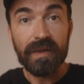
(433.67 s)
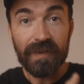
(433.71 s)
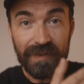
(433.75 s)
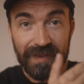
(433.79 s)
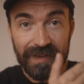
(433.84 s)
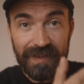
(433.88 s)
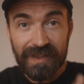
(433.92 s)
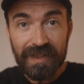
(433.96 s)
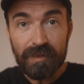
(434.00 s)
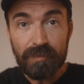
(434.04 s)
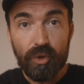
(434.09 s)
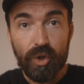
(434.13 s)

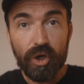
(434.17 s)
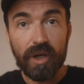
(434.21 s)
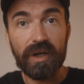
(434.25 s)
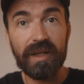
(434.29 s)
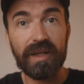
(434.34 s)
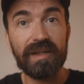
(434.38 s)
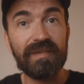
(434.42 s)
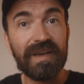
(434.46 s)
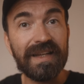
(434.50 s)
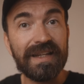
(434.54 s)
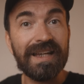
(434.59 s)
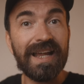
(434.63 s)
die
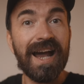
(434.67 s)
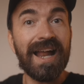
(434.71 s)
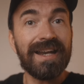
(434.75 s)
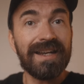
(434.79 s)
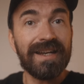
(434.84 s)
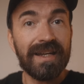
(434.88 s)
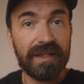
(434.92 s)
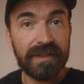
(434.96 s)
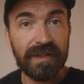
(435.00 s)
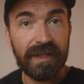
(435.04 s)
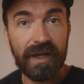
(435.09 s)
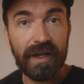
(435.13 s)
möglicherweise
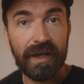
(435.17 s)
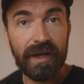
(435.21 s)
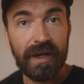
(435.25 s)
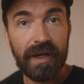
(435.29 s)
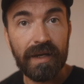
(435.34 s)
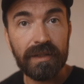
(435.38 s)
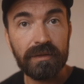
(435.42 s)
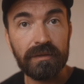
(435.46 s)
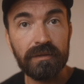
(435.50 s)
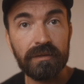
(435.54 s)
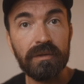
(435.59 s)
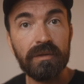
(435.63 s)
anders
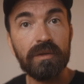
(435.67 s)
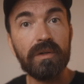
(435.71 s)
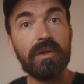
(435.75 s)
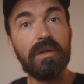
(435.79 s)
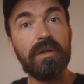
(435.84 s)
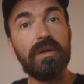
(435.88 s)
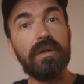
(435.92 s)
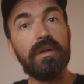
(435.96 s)
heiraten,